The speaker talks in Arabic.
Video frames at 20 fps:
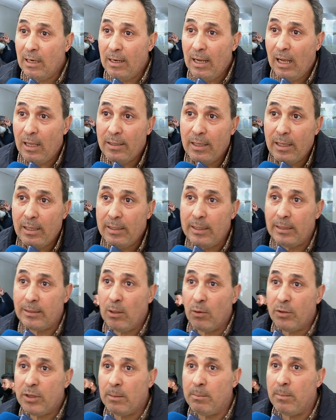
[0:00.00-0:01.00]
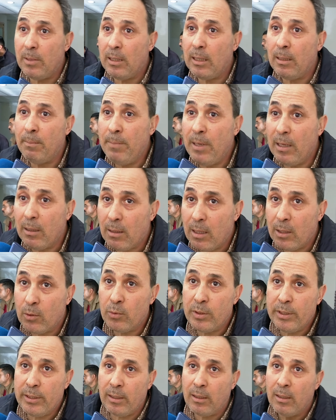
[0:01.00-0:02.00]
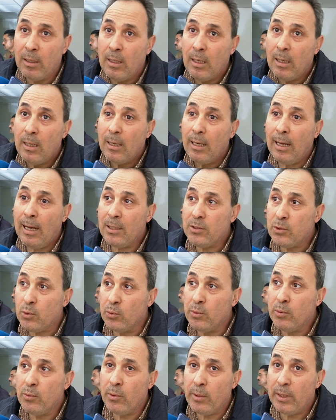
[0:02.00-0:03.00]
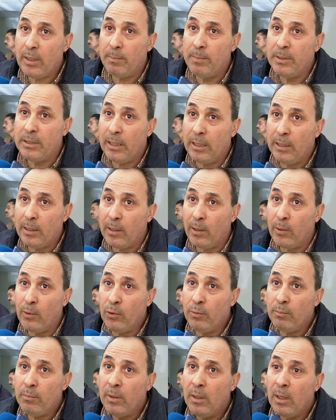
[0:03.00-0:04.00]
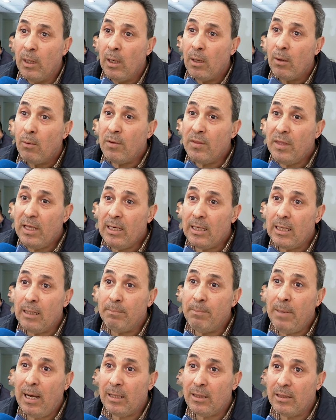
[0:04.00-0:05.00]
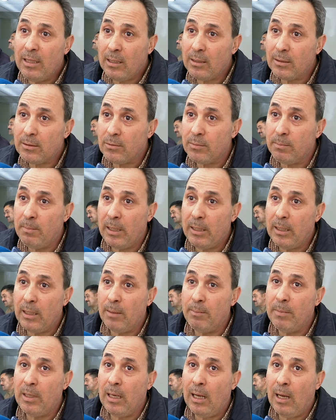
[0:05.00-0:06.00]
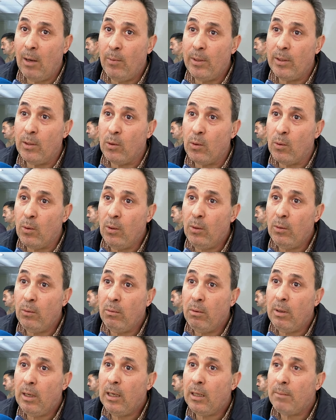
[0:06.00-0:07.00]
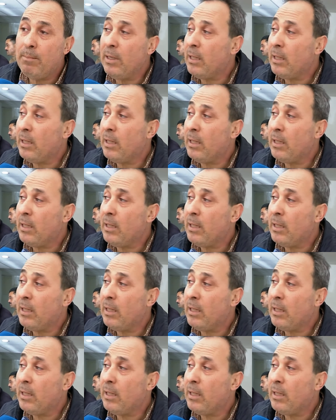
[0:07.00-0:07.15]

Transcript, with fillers: للحظه هذه تو ثم انباء قانونيه عن صدوره بتاريخ اليوم وذلك بعد ضغط معناها من الاعوان الكل وغلق